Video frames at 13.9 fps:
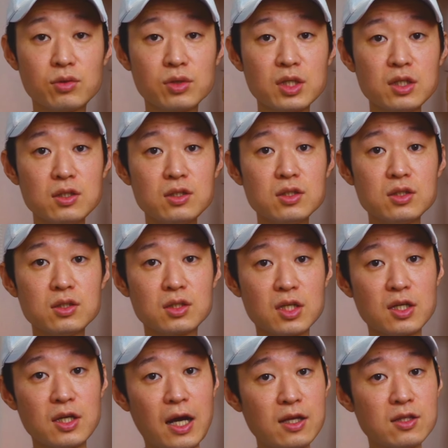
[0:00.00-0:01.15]
여기 있는
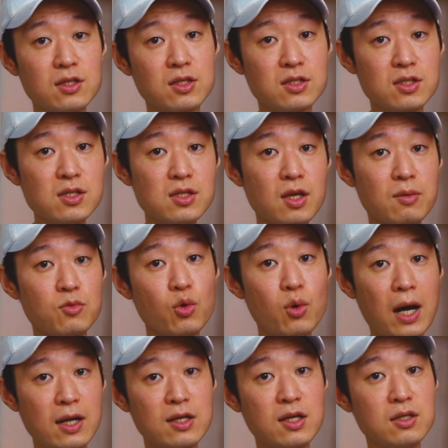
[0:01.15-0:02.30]
이 라이트닝 시스템 요
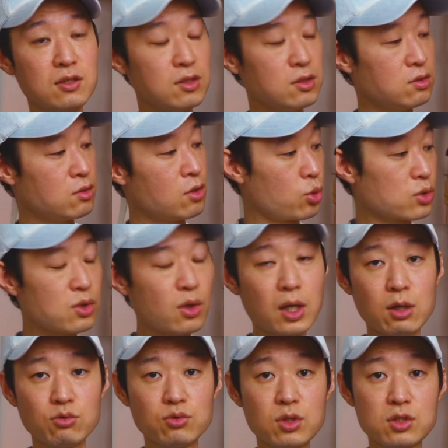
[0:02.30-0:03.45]
안에 있는 요
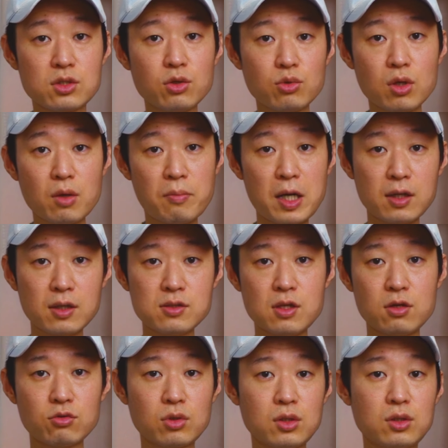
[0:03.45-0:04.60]
서라운드 있죠 여기
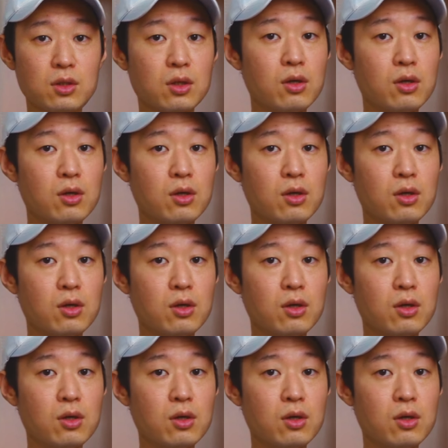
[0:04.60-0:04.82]
빨간색으로 있는